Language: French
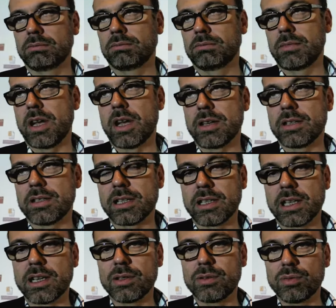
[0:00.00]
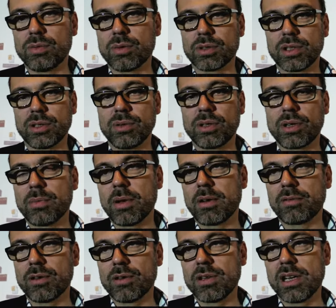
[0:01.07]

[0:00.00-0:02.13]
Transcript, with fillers: Rien. Cette année, tout continue comme avant.